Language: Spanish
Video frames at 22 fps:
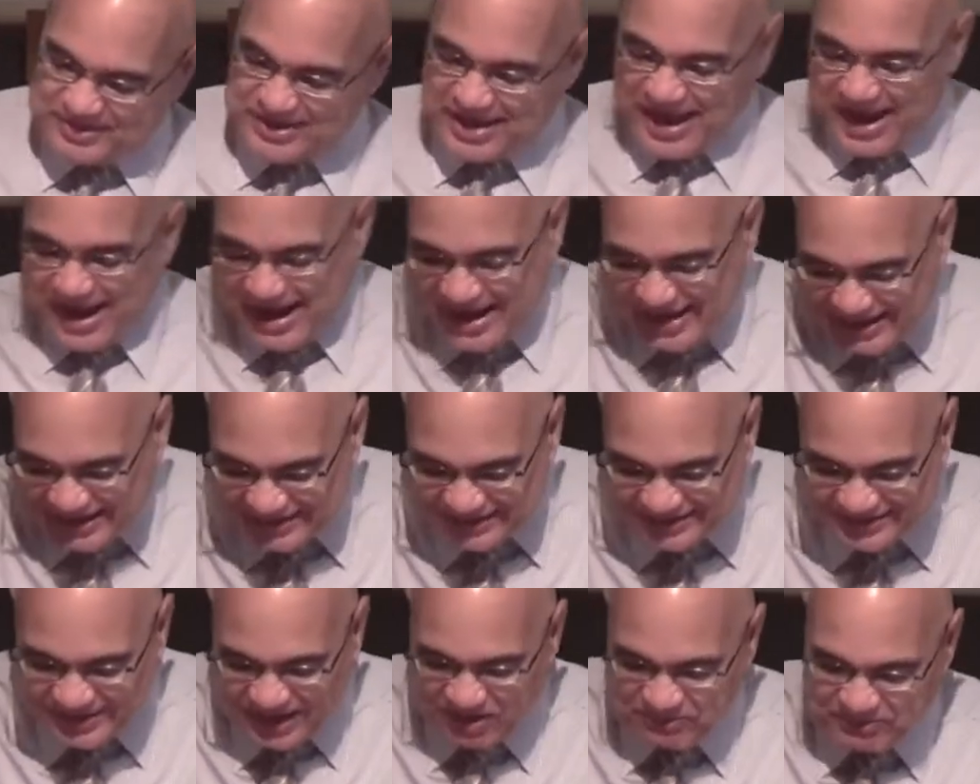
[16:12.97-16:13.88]
ya él
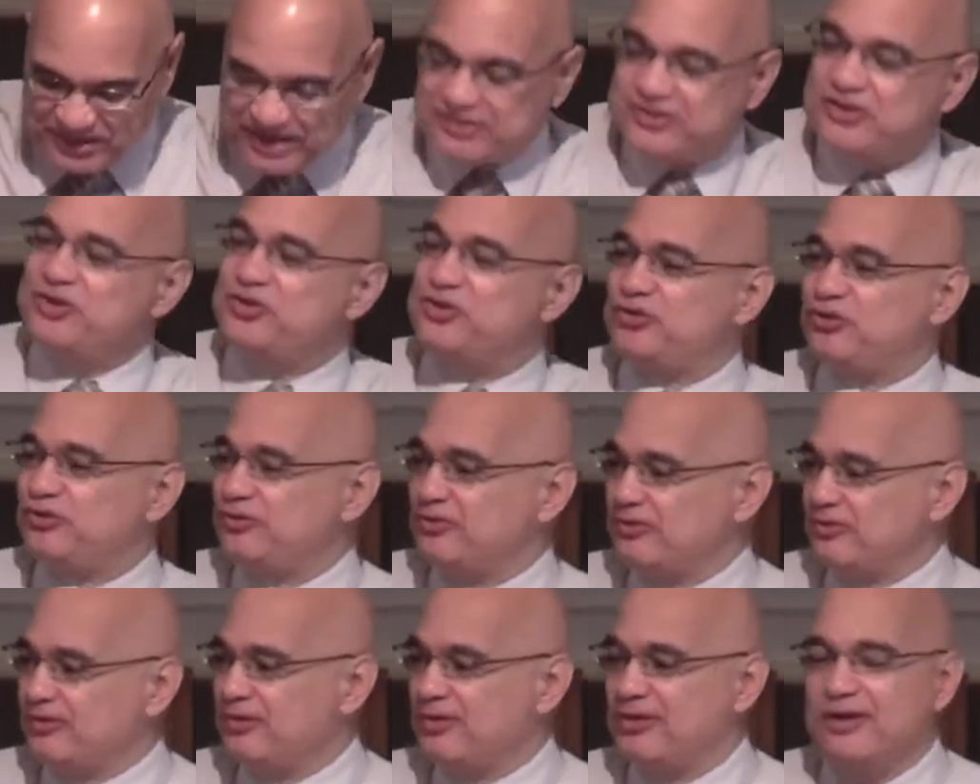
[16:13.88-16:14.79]
les había dicho
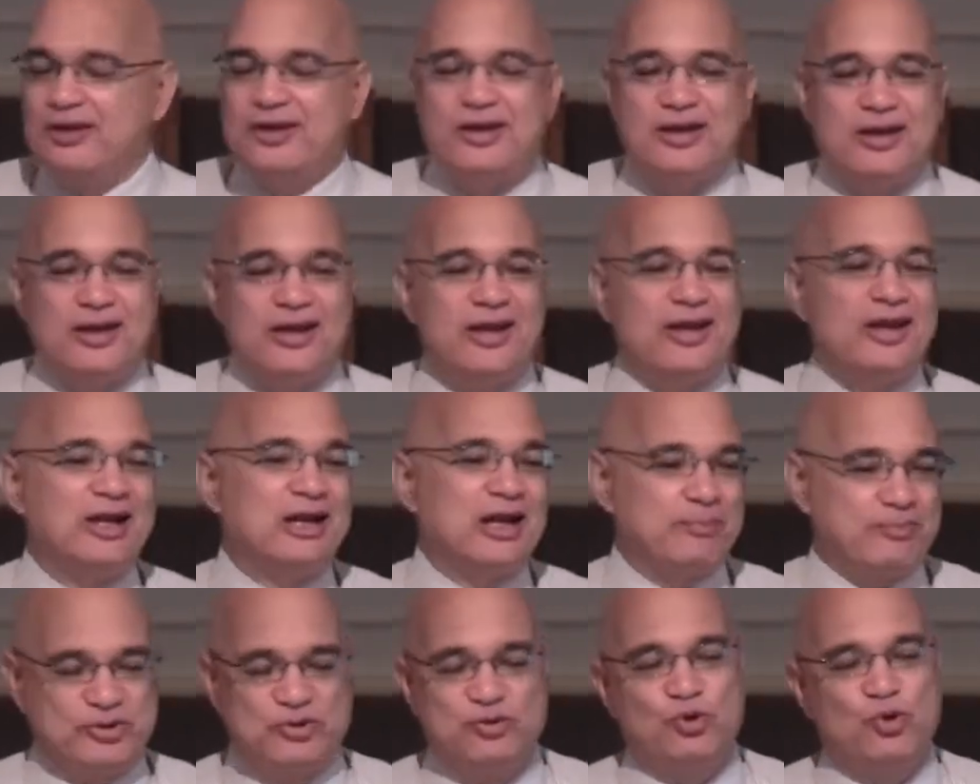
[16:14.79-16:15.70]
en el
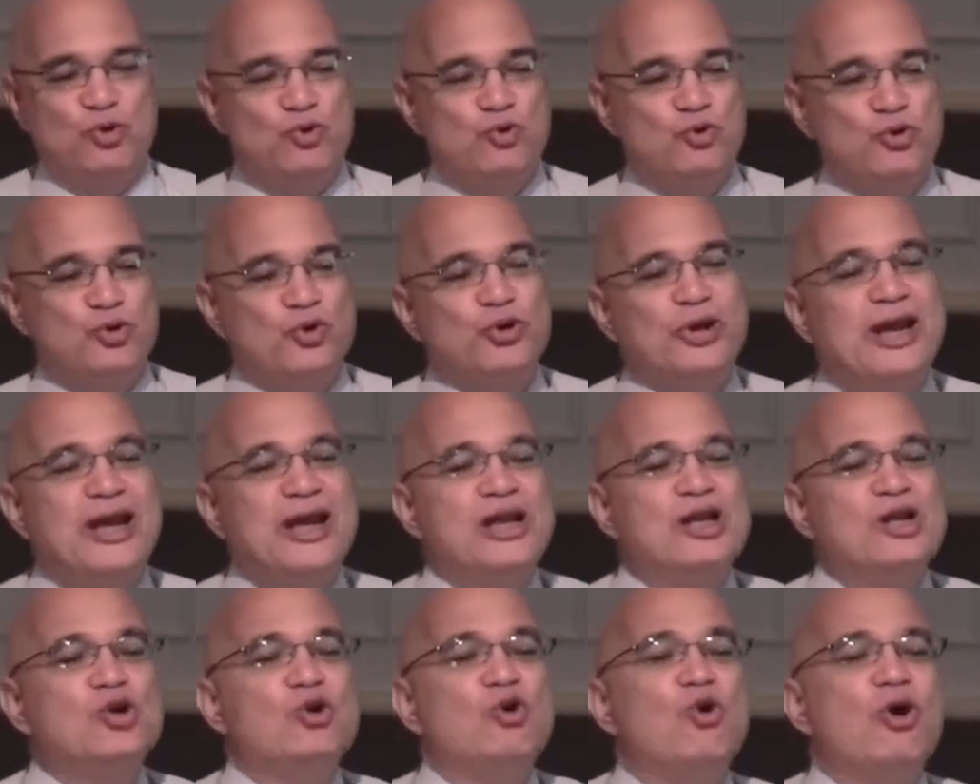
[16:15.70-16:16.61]
capítulo 1 que
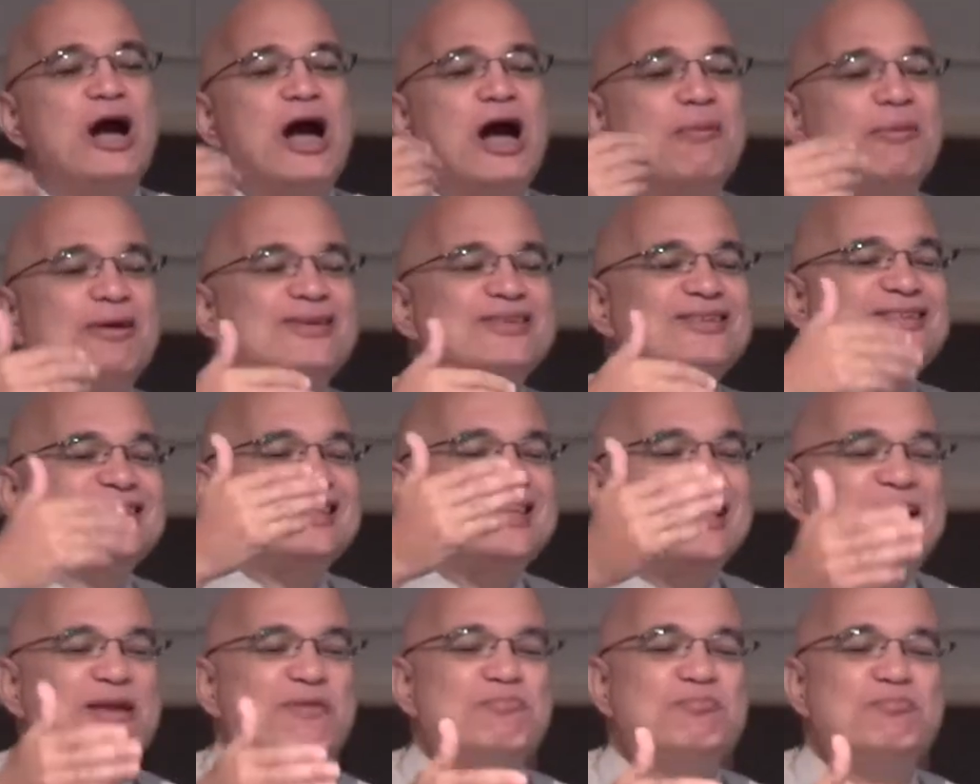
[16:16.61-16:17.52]
él rogaba
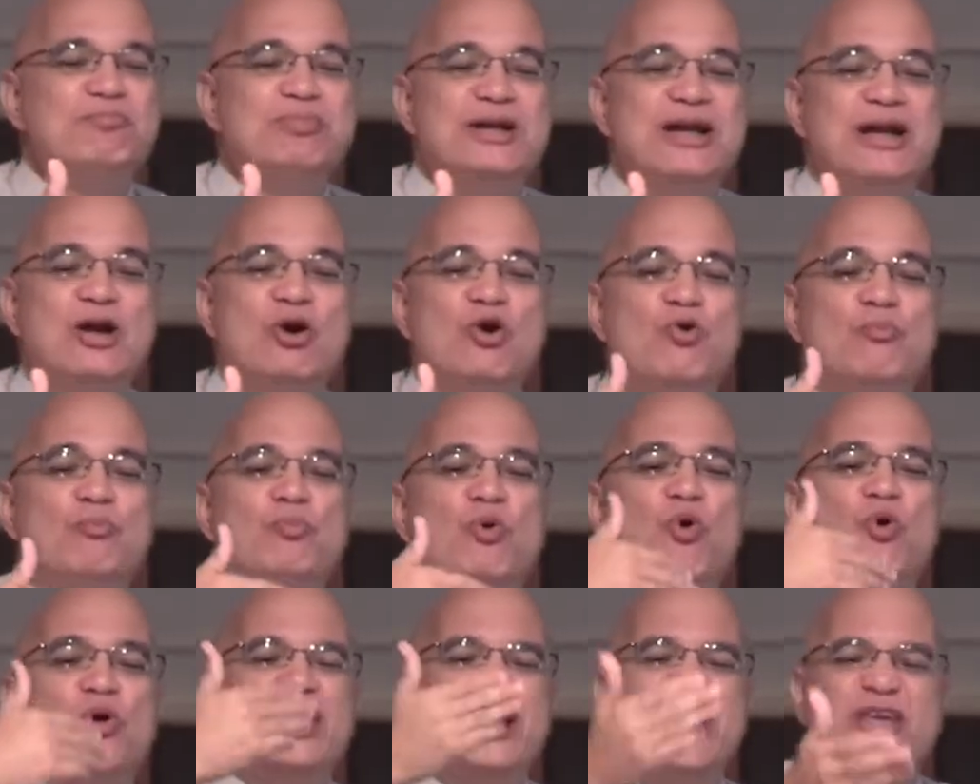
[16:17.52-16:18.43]
siempre
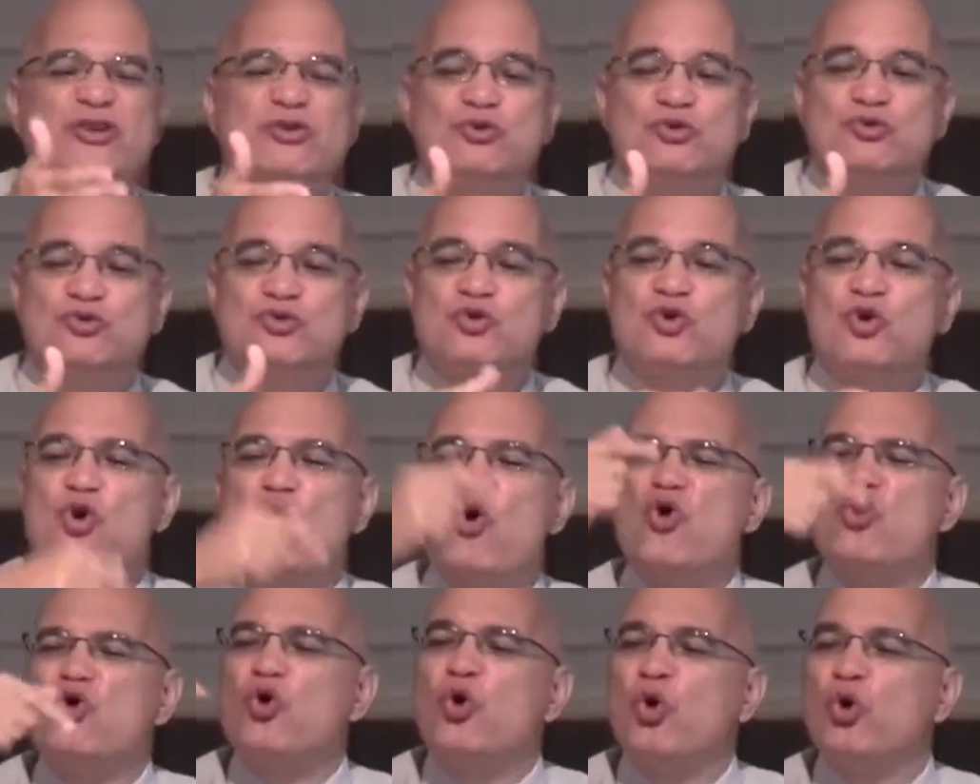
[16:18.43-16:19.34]
por ellos
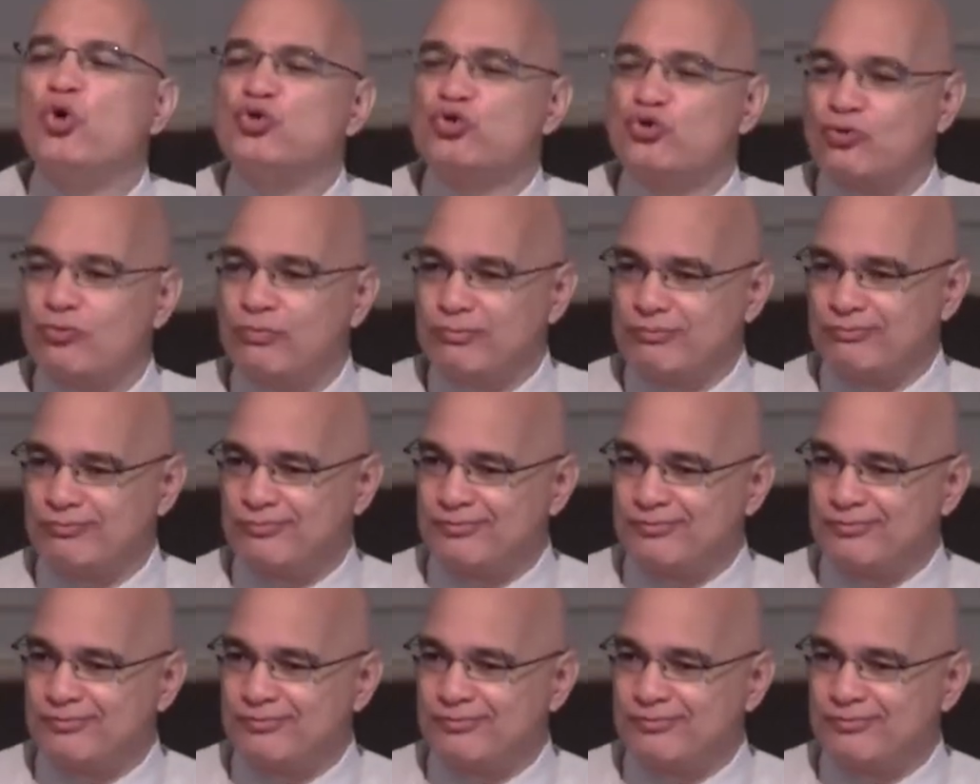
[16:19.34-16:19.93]
con gozo.